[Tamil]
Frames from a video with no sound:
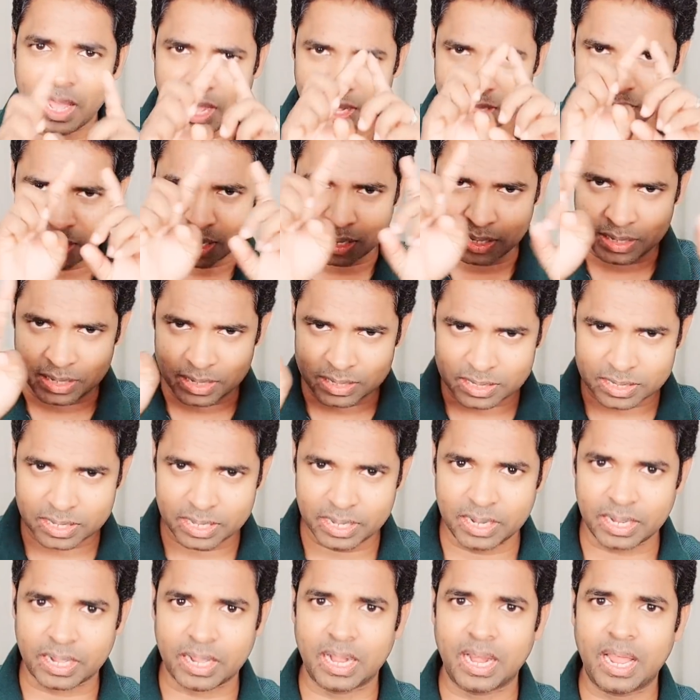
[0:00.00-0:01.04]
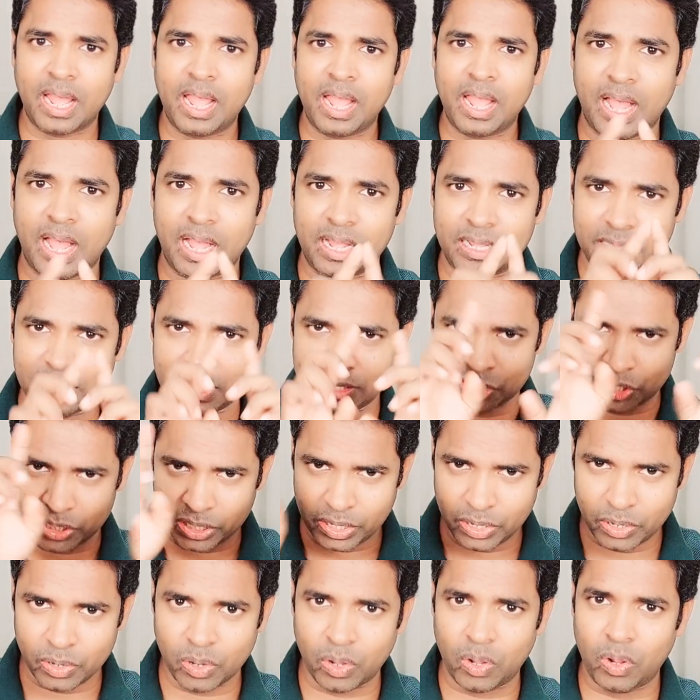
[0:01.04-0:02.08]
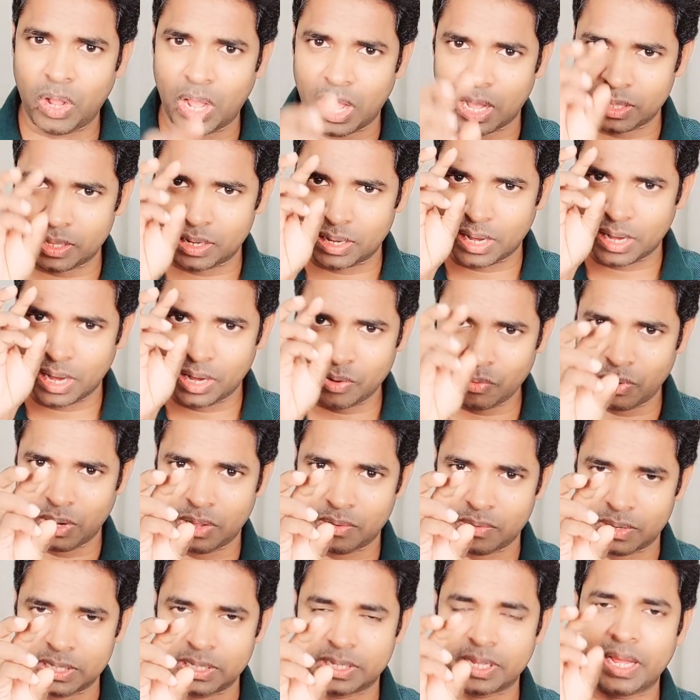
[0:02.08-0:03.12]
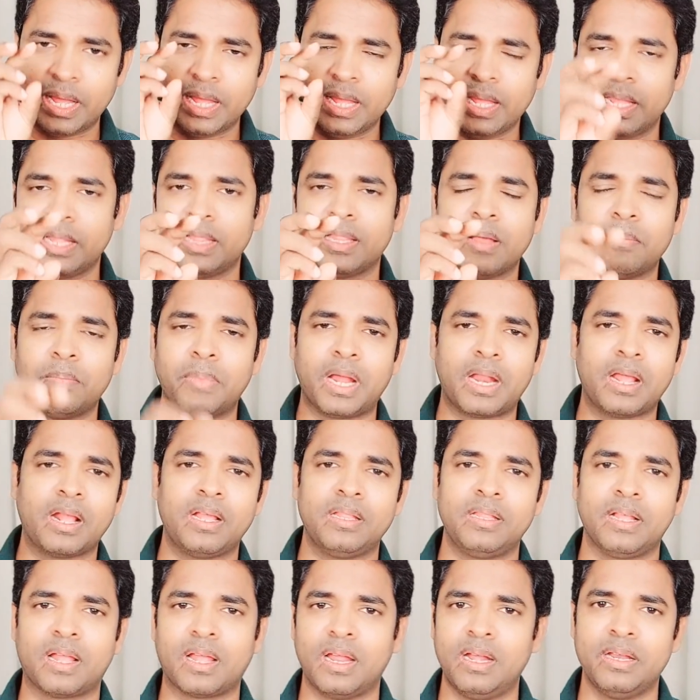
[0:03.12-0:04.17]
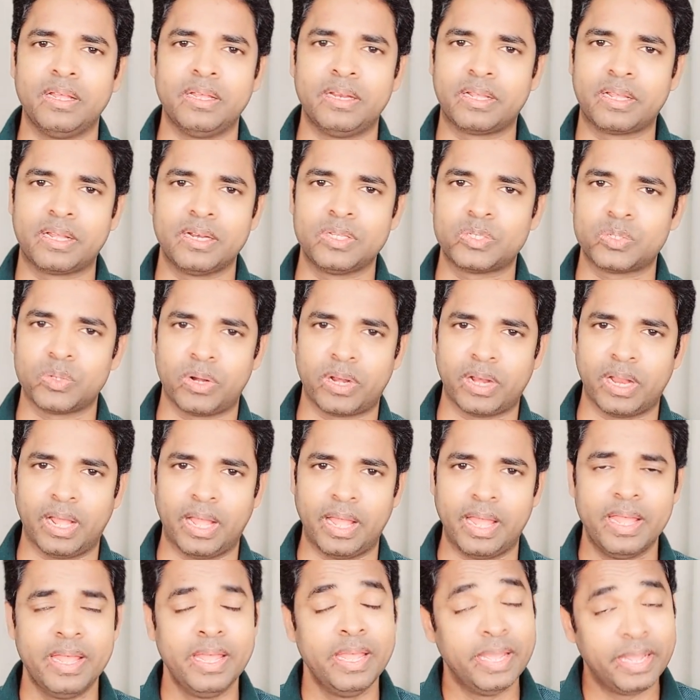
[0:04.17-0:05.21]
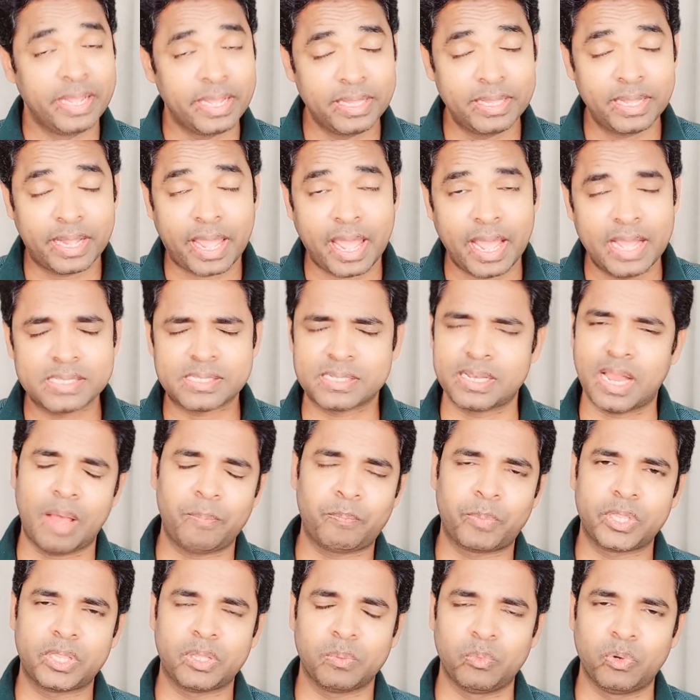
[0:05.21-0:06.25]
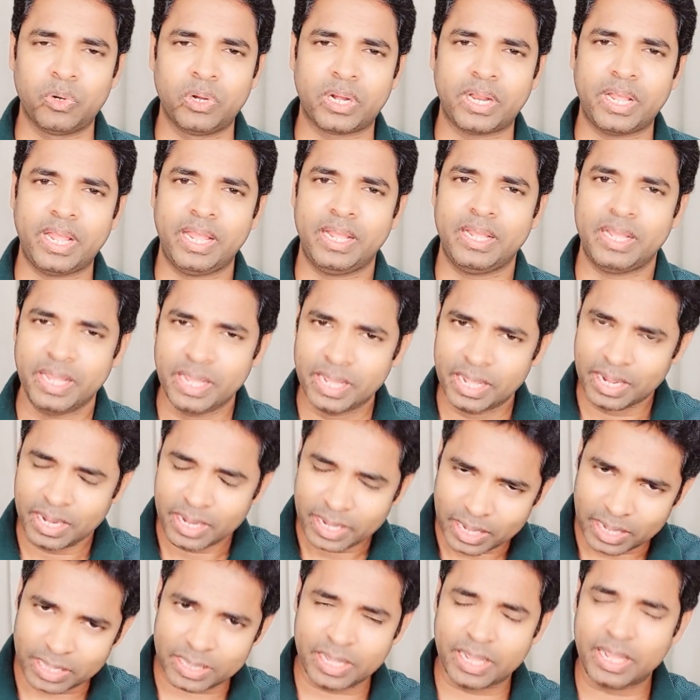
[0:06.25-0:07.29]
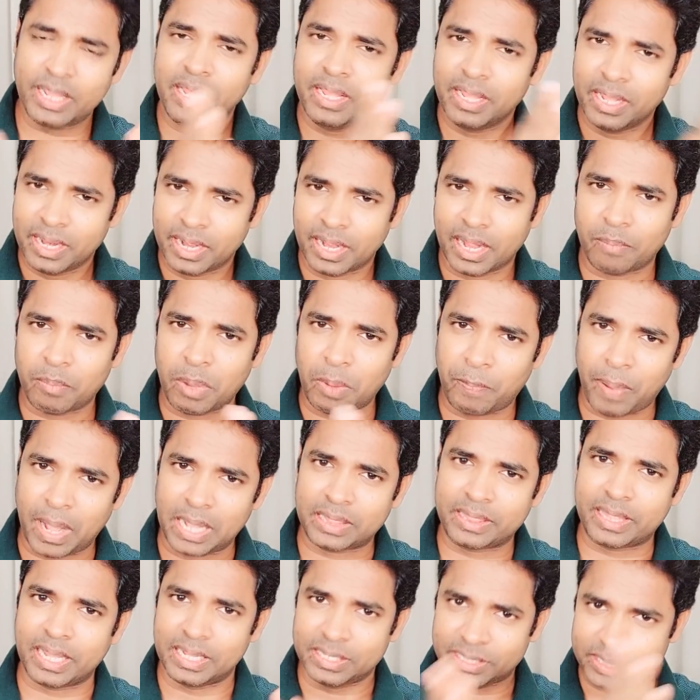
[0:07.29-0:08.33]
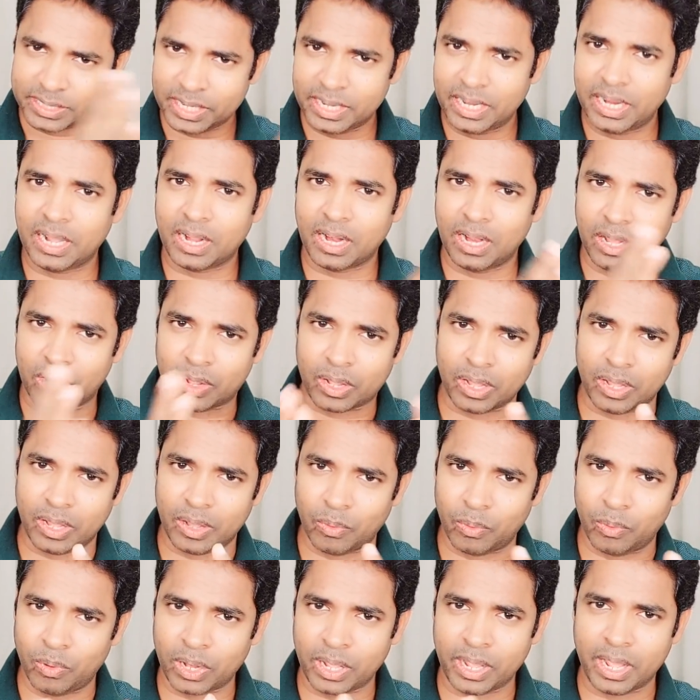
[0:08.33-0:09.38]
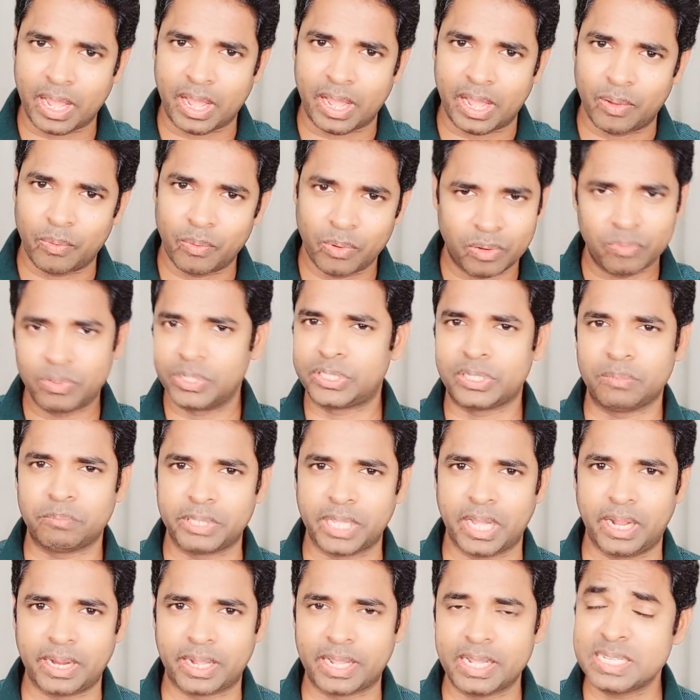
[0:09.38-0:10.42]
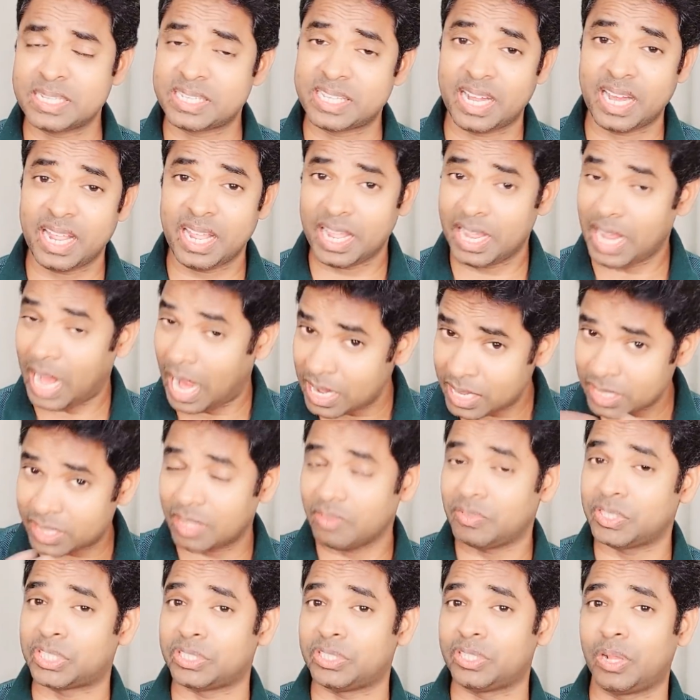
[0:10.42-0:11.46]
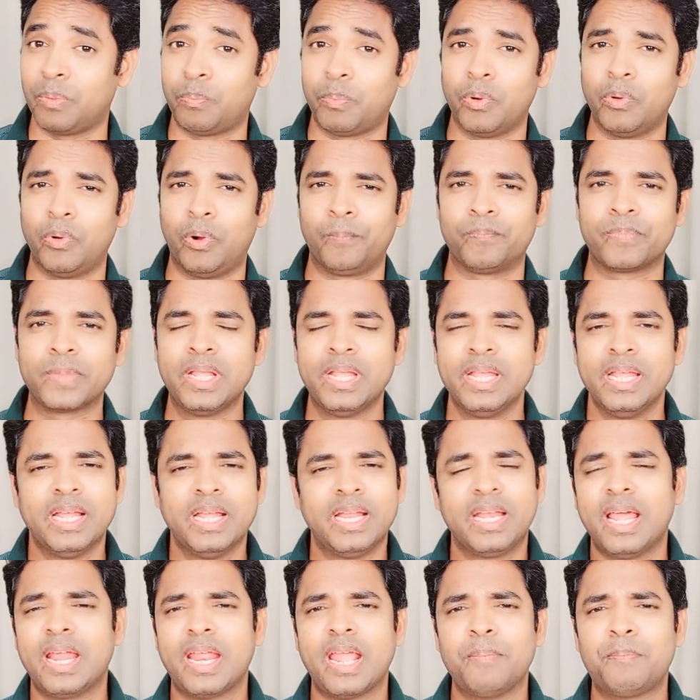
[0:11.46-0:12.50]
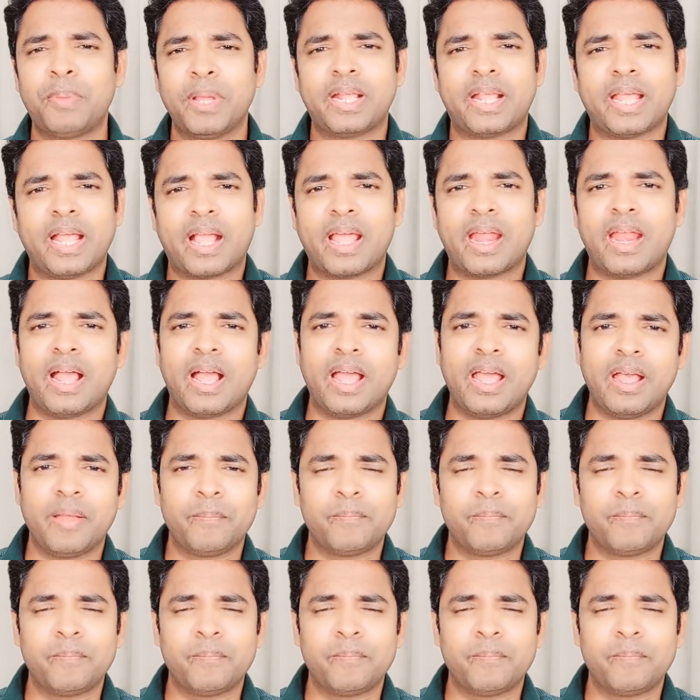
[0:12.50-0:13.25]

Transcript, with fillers: அந்த டிஸ்க் இருக்கில் அந்த சின்னம் அது நடுவில் வந்து இந்த மரகது கல் இருக்குன்னு சொல்கிறாங்க இது கேஸ் நாற்பத்தி மூன்று இது நம்ம பார்த்த சின்னங்களுக்கு உரிய ஒரு விஷயம் தான் இருக்குது சரி அடுத்த விஷயத்துக்கு போவோம் நிறைய பேர் கேட்குறாங்க